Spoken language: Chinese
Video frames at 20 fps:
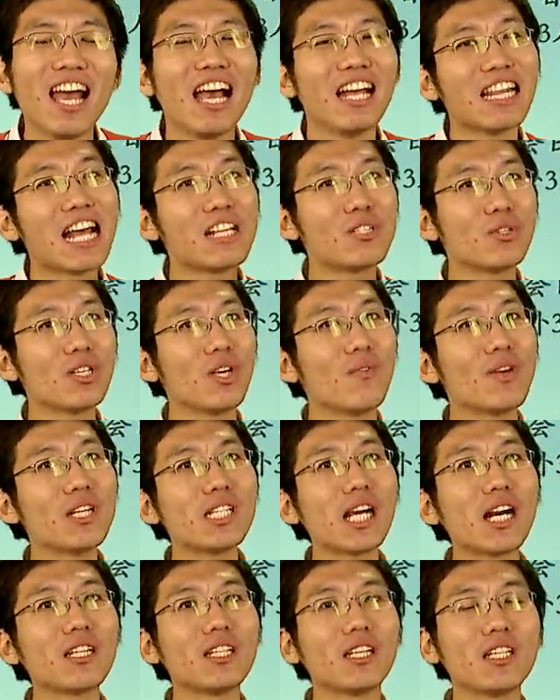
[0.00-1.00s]
那就因为这
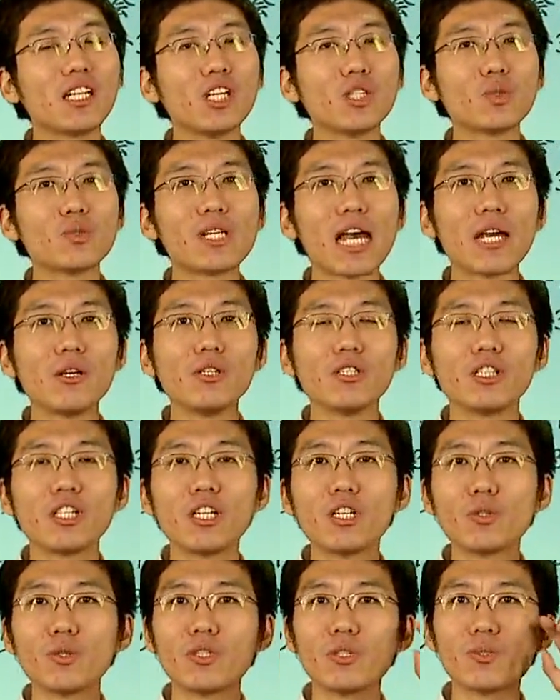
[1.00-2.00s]
道题特殊在于，
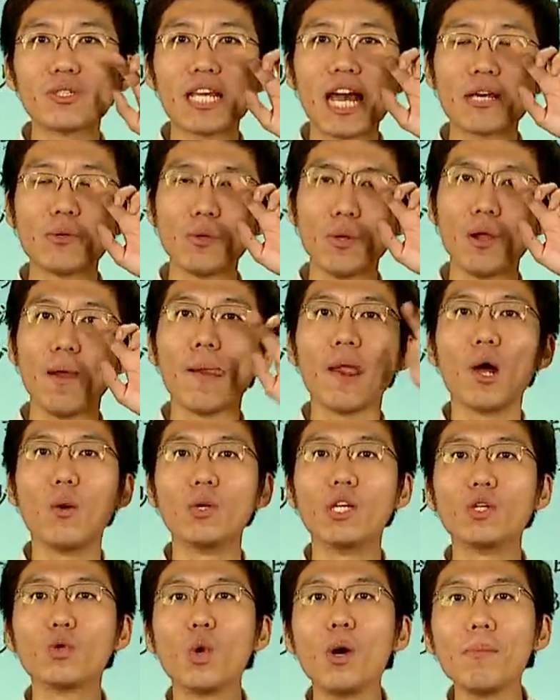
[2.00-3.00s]
特殊之处在于我
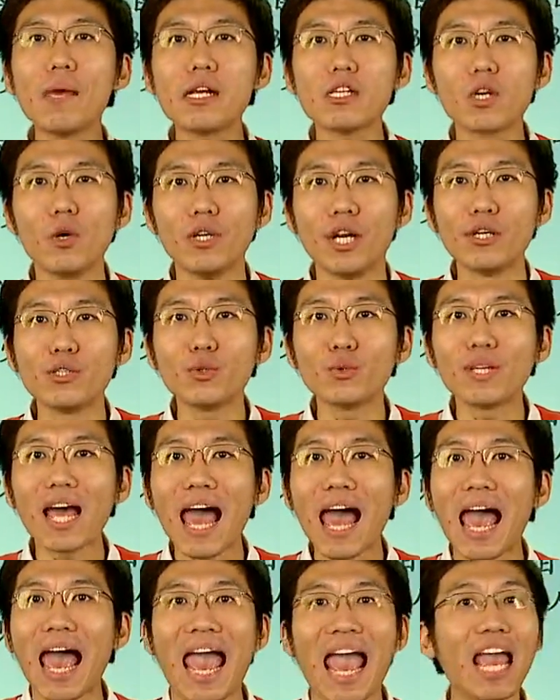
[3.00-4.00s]
的多面手人数
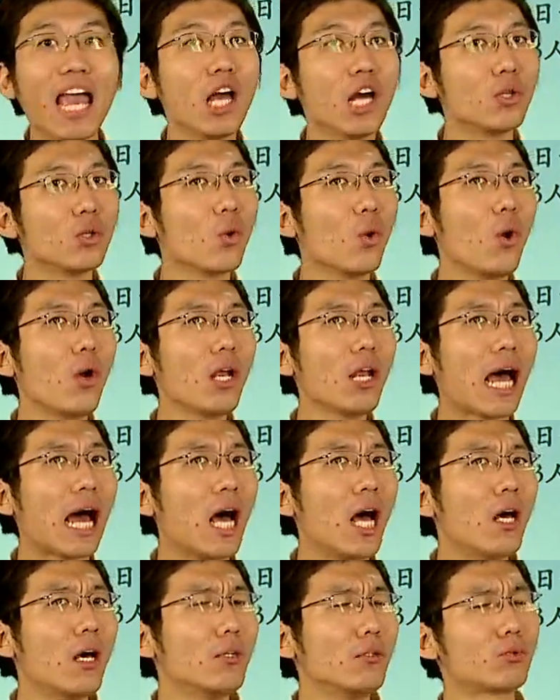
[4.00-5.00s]
太多了，
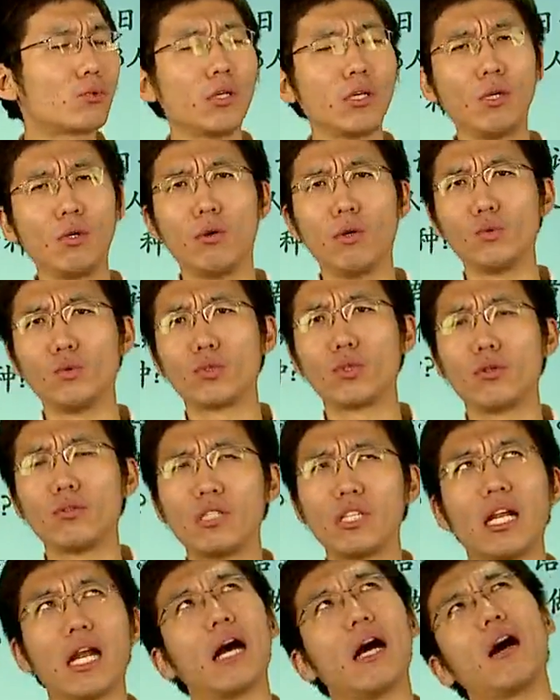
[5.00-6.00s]
所以我入手
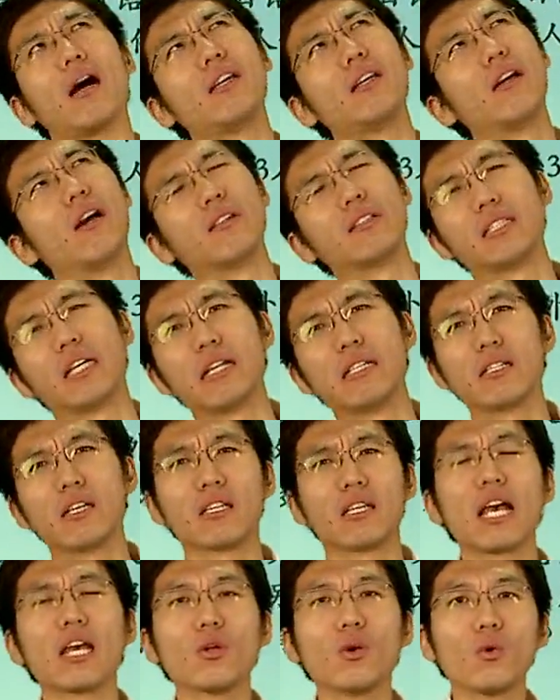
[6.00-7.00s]
起来，哎呦，想一
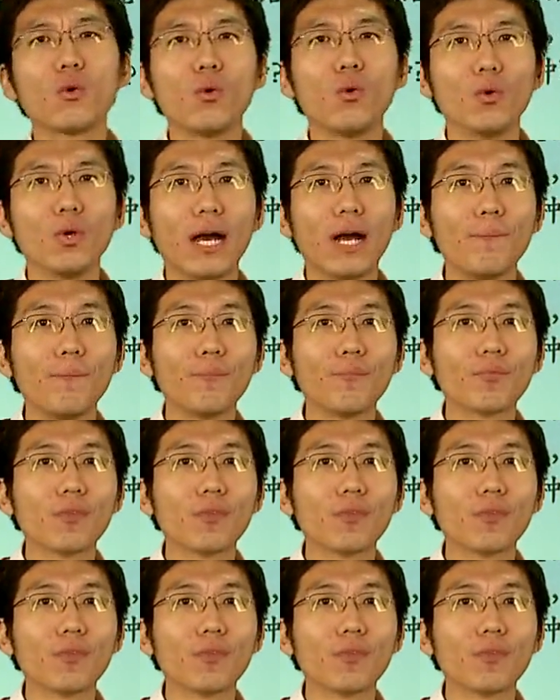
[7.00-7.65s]
想太痛苦了。